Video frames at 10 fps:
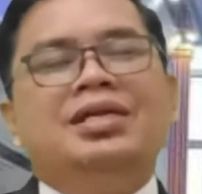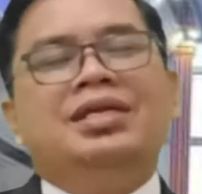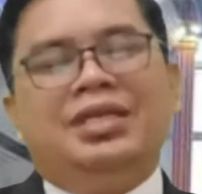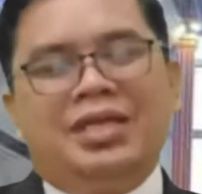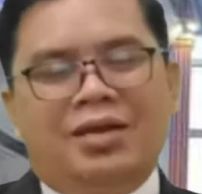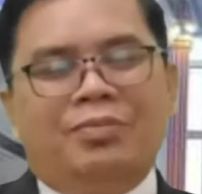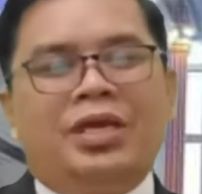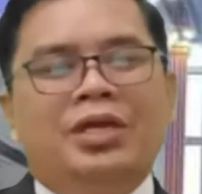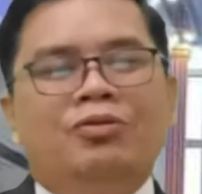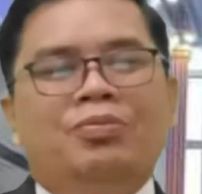di dalam
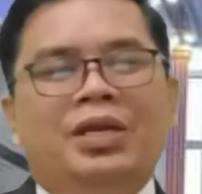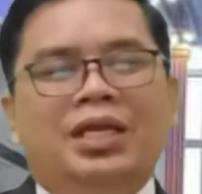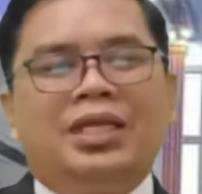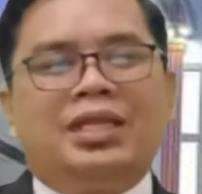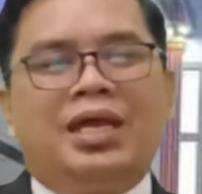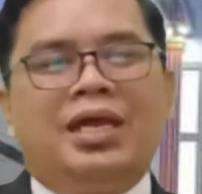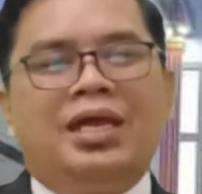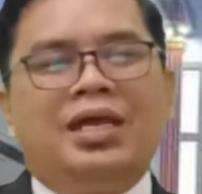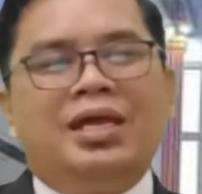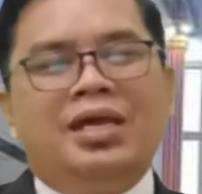kehidupan
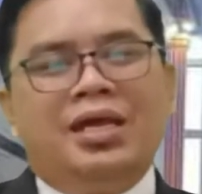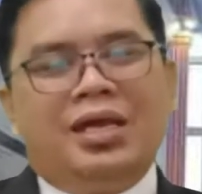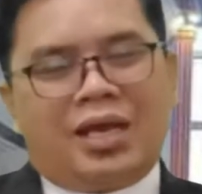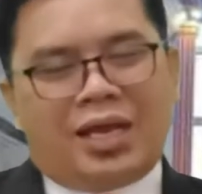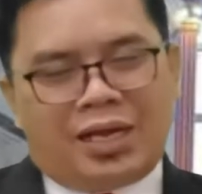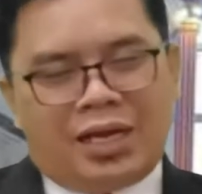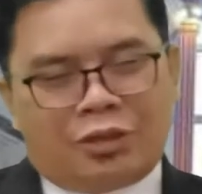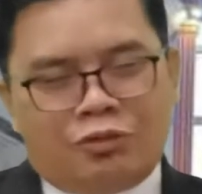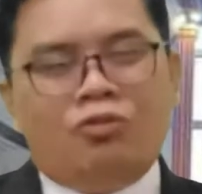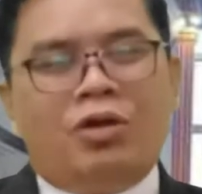kita
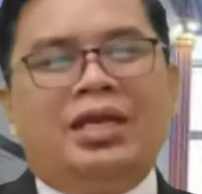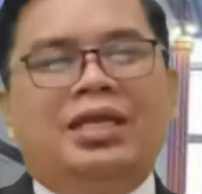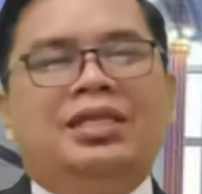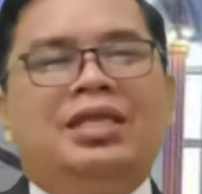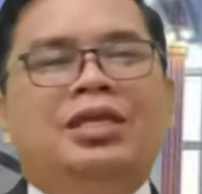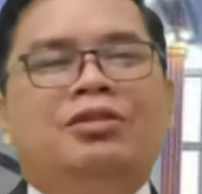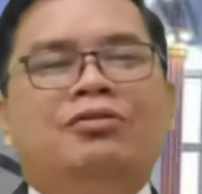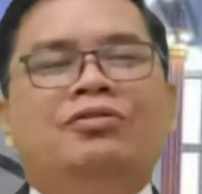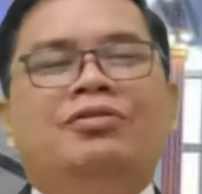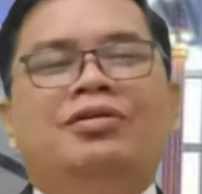karena Tuhan kita itu